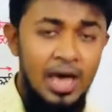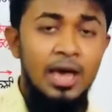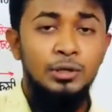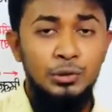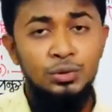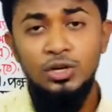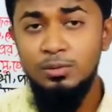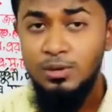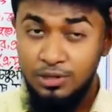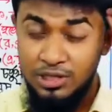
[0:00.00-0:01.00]
শূন্য
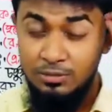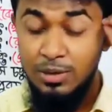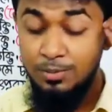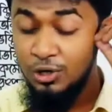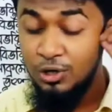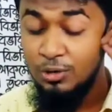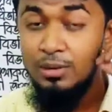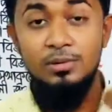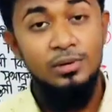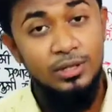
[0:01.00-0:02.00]
বিভক্তি বা প্রথমা
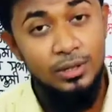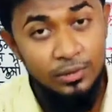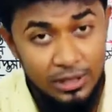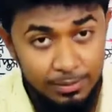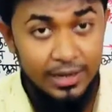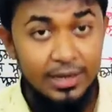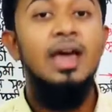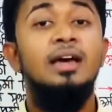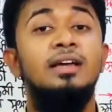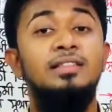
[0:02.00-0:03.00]
বিভক্তি হতে পারে
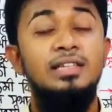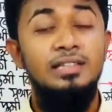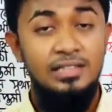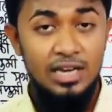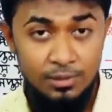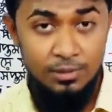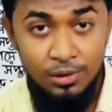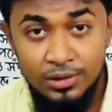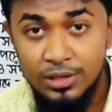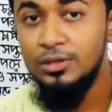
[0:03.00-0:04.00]
দ্বিতীয়া বিভক্তি
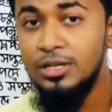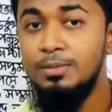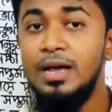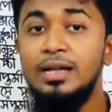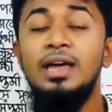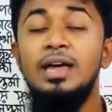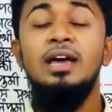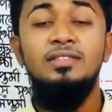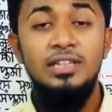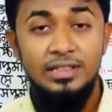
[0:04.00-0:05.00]
হতে পারে
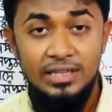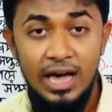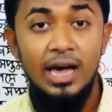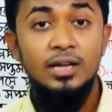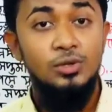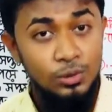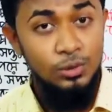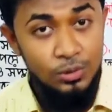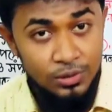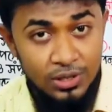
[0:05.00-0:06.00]
তৃতীয়া
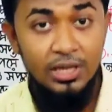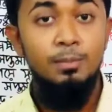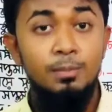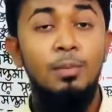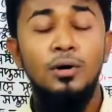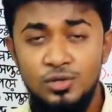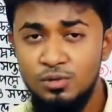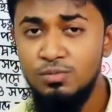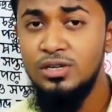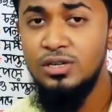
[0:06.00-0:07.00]
চতুর্থী পঞ্চমী
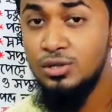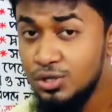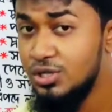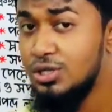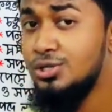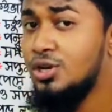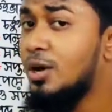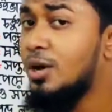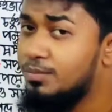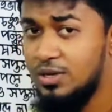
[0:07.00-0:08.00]
ষষ্ঠী
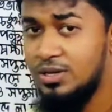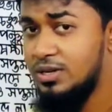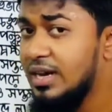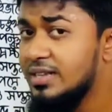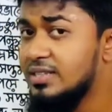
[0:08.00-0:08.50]
সপ্তমী ঠিক আছে